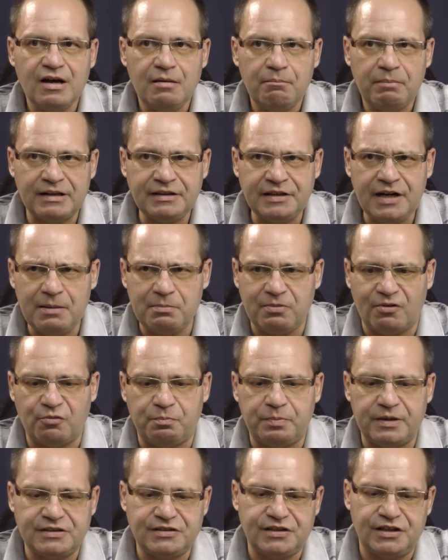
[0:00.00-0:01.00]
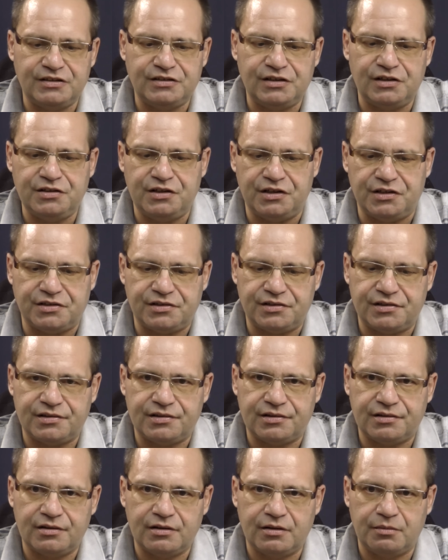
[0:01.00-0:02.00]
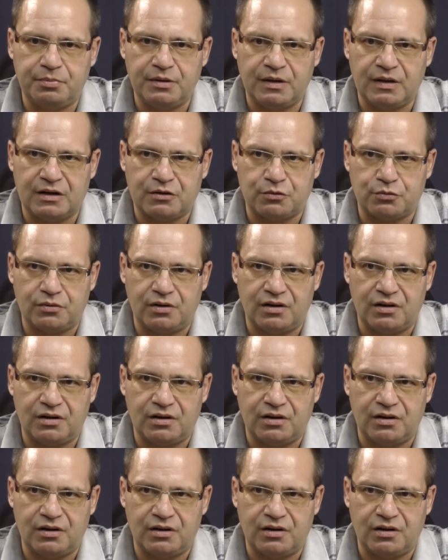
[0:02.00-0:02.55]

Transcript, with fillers: Потребовав присоединить к, Белору...